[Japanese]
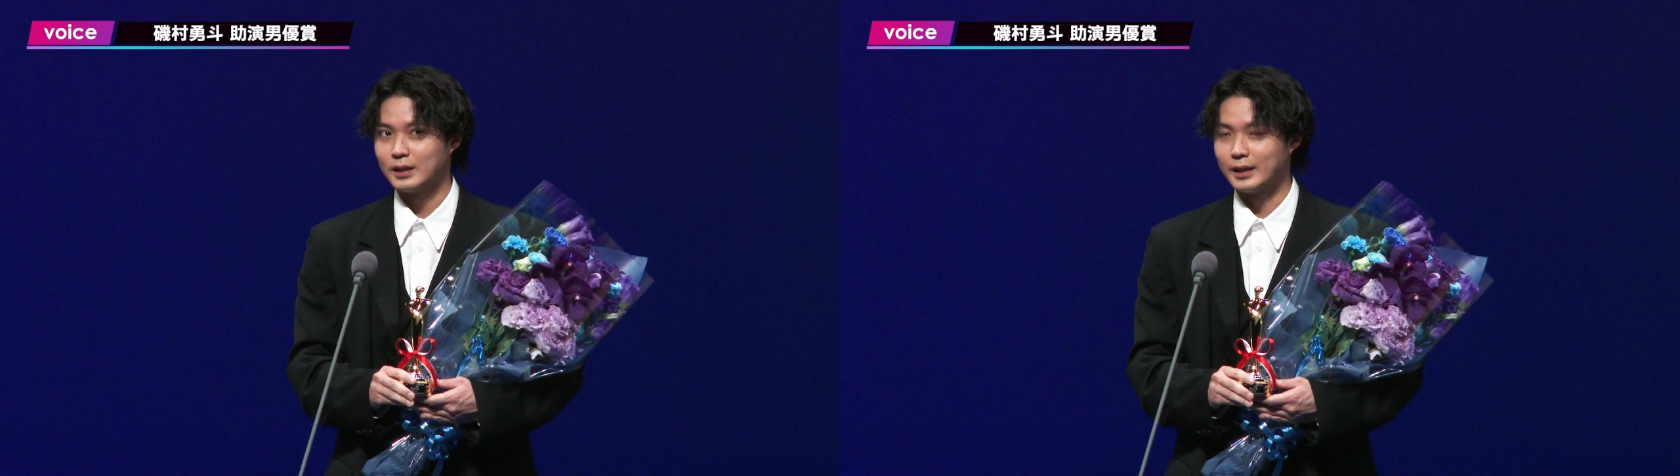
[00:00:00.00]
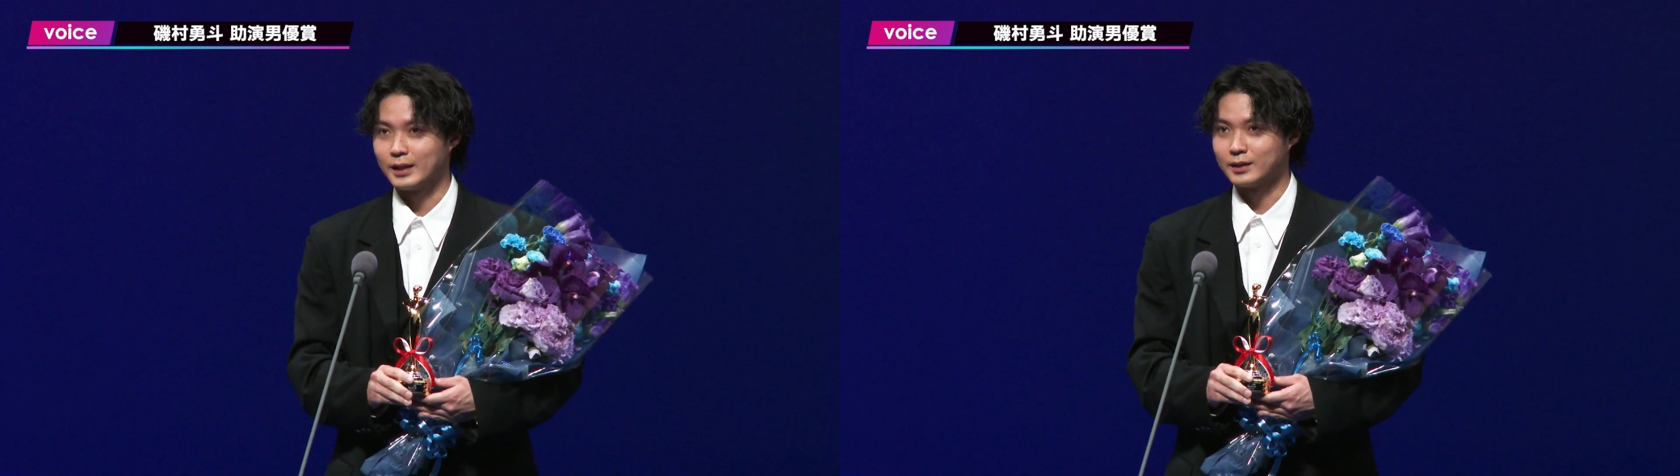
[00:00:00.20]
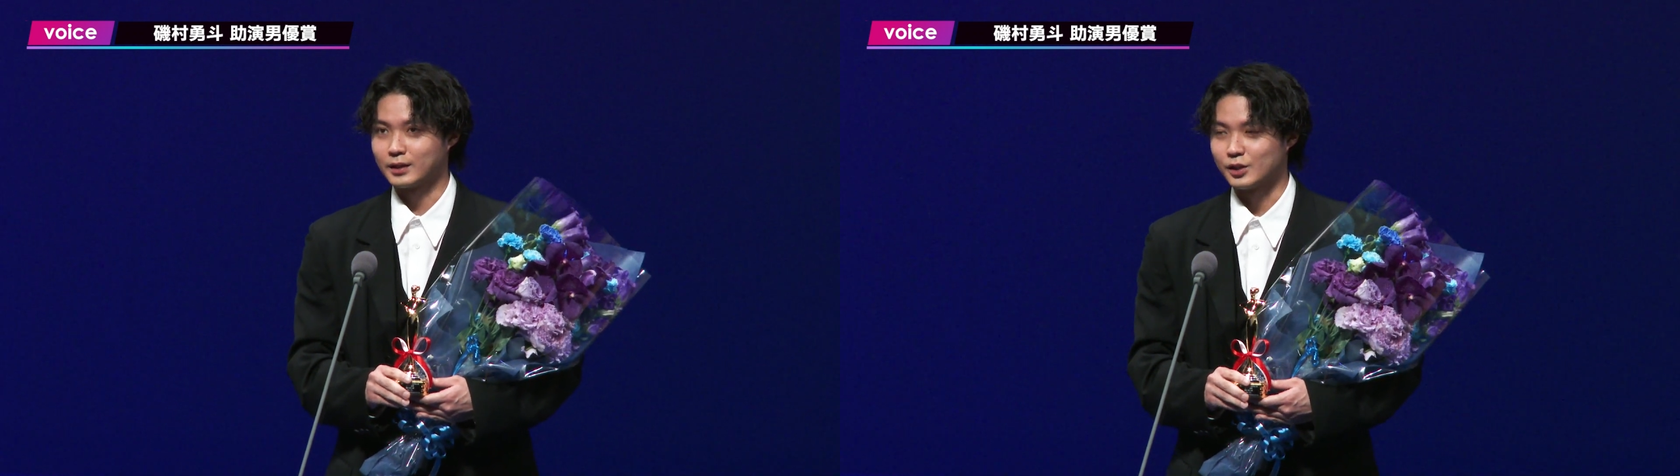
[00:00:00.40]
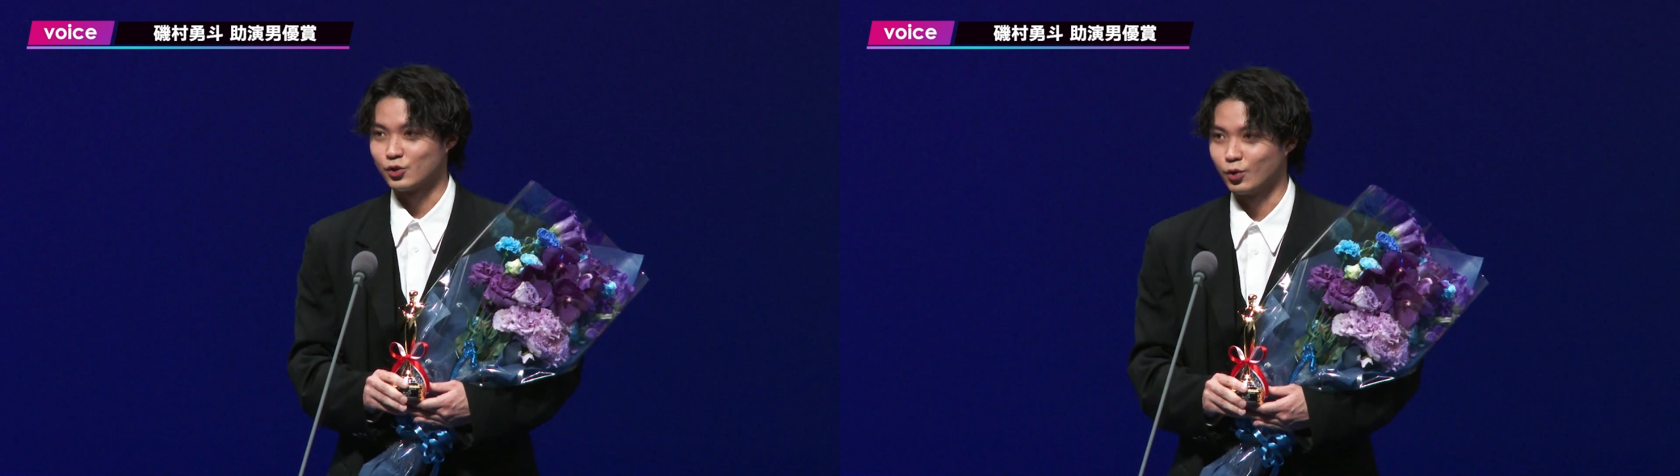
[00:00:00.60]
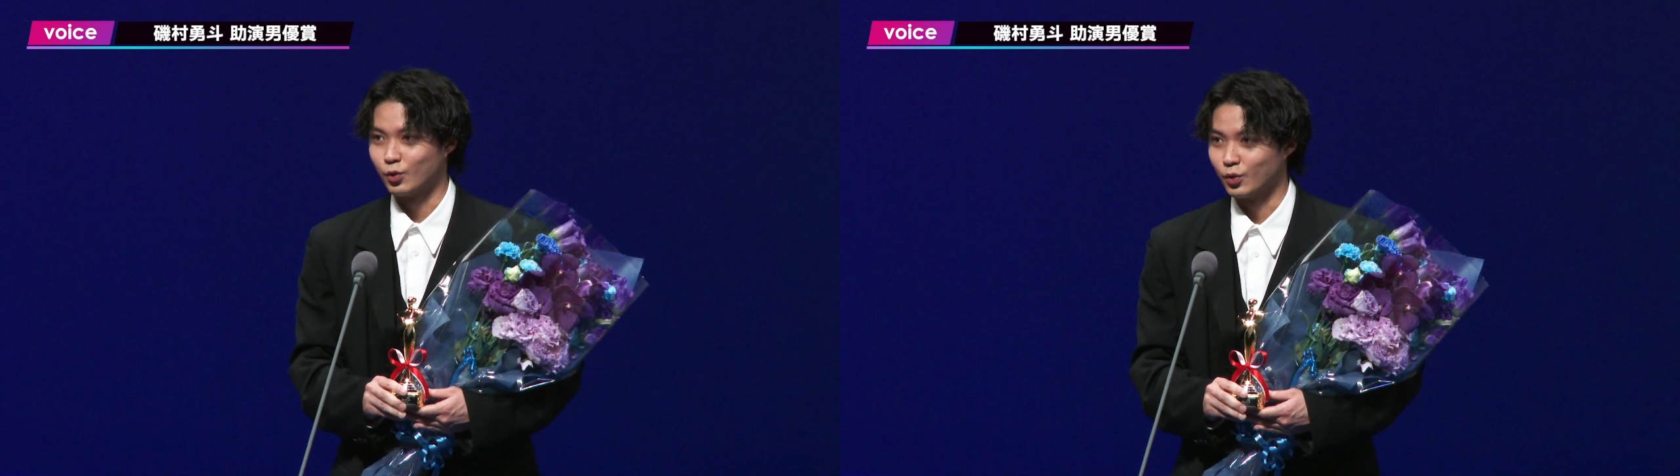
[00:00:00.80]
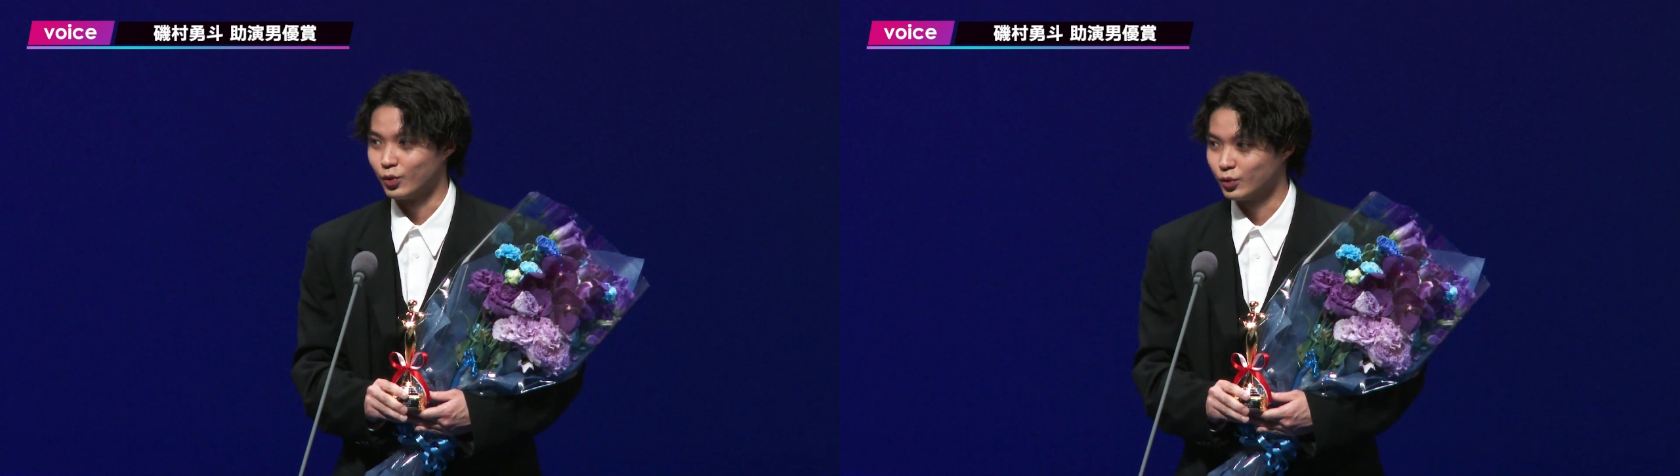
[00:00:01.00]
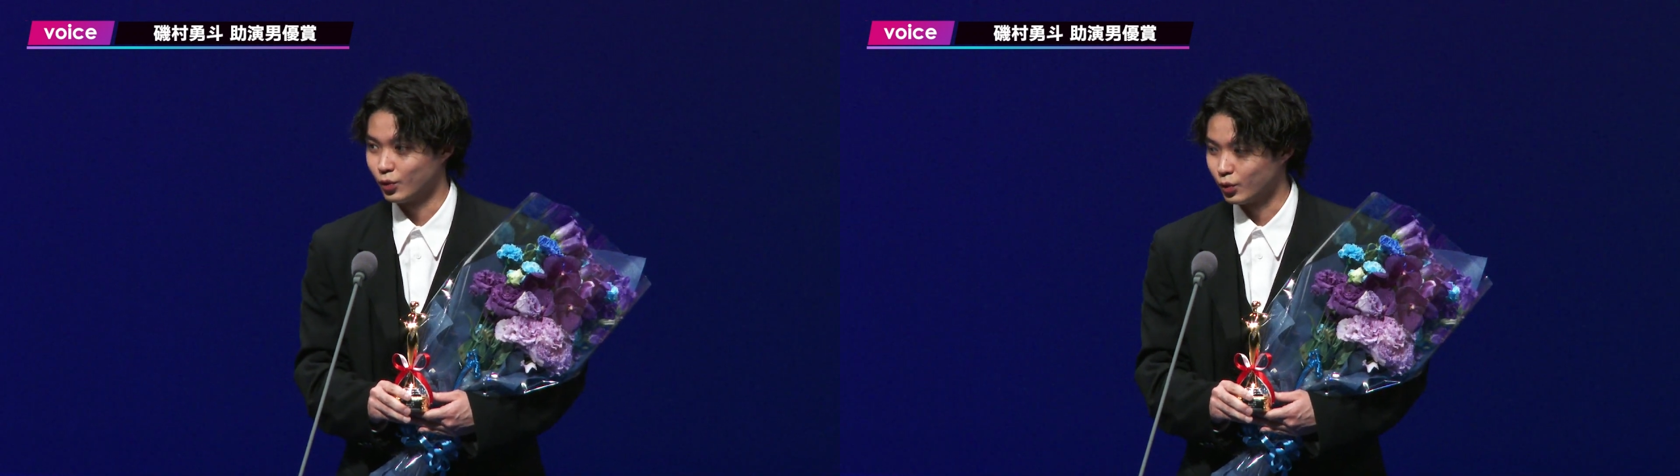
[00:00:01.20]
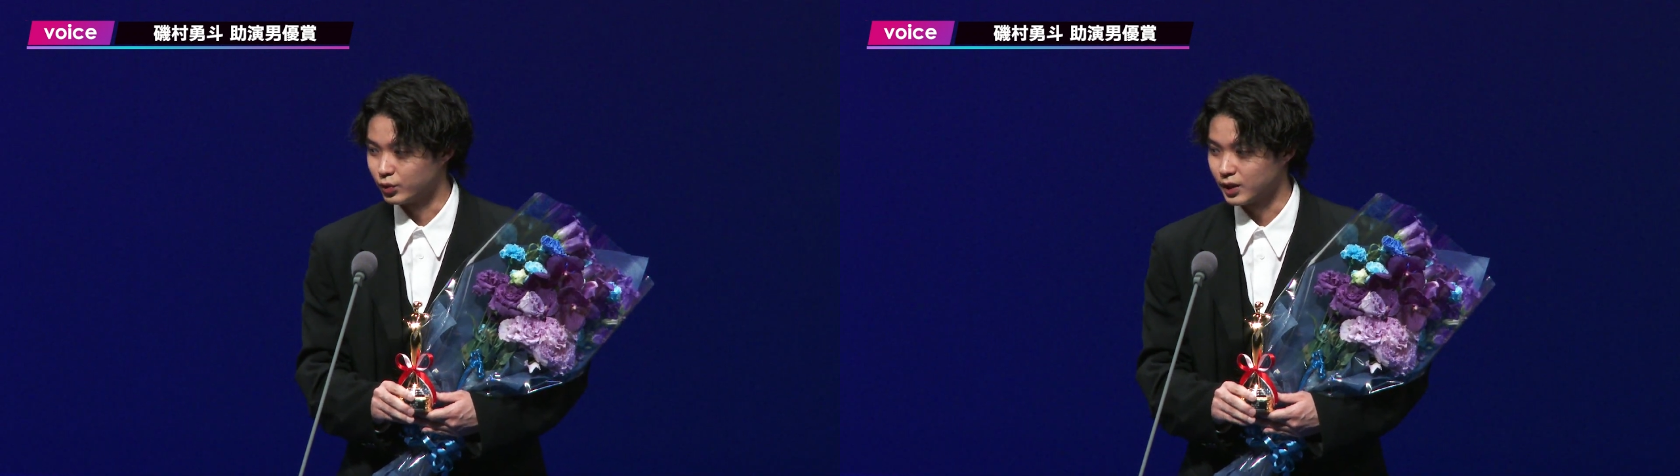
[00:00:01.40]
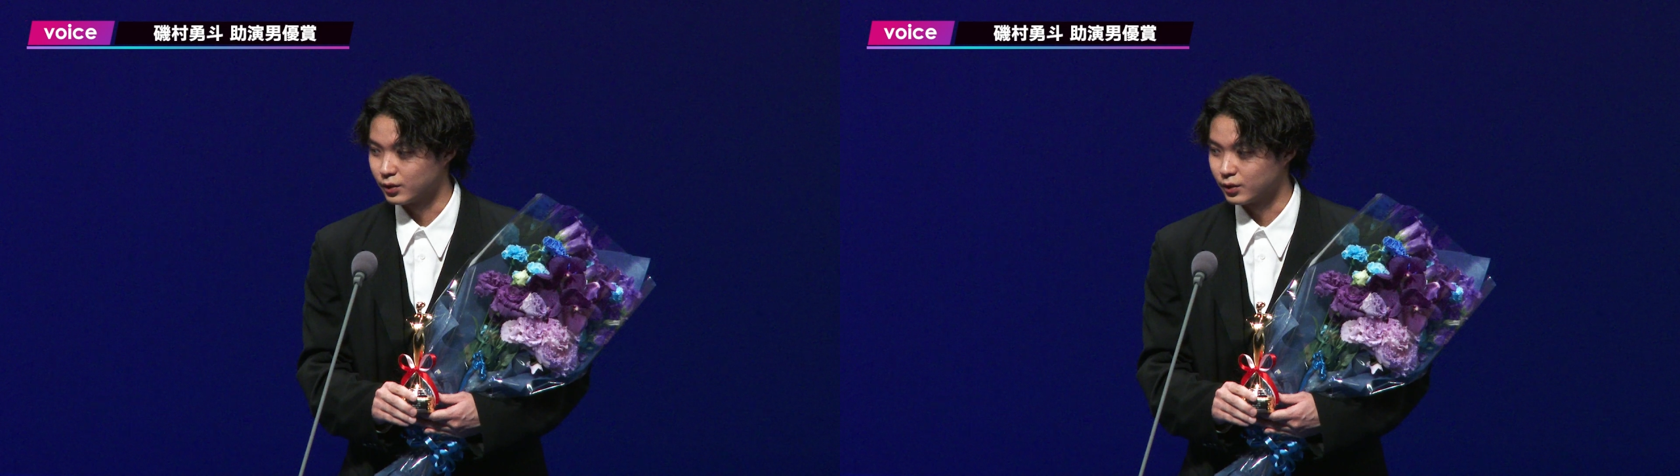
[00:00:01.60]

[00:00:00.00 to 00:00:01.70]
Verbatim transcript: ありがたき賞をどう受